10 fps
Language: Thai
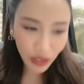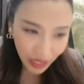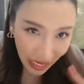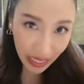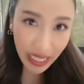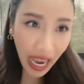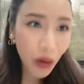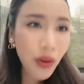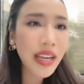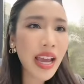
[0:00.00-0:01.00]
จนกระทั่ง
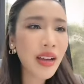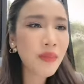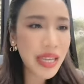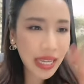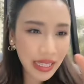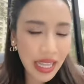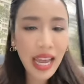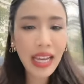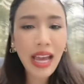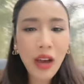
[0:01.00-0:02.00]
เช้าวันนี้มีการถแถ
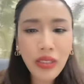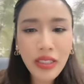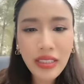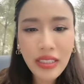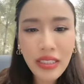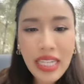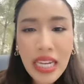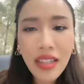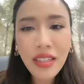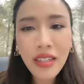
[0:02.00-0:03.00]
ลงข่าวขึ้น
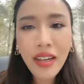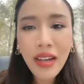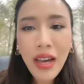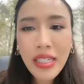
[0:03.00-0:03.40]
นี่คือ